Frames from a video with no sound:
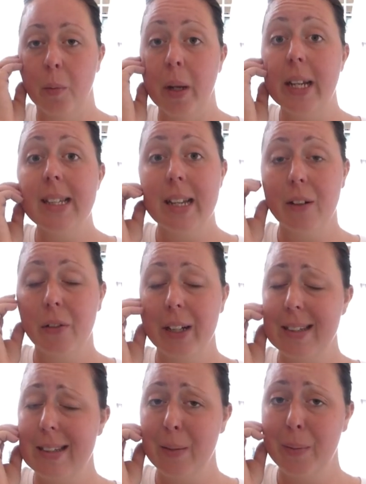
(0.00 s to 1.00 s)
und man ist halt
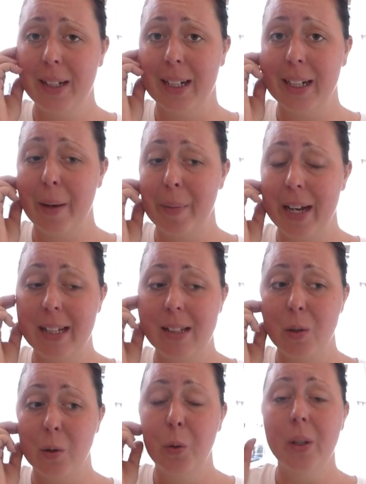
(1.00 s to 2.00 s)
flexibel, dann kann man echt
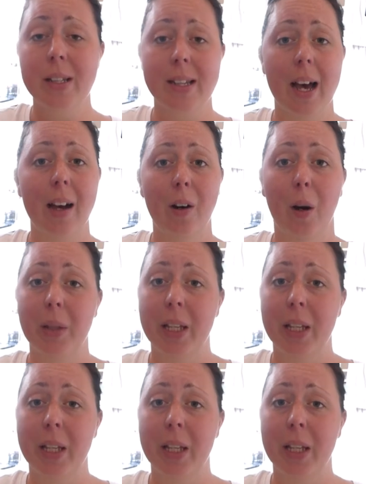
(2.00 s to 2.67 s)
zu coolen Sachen kommen.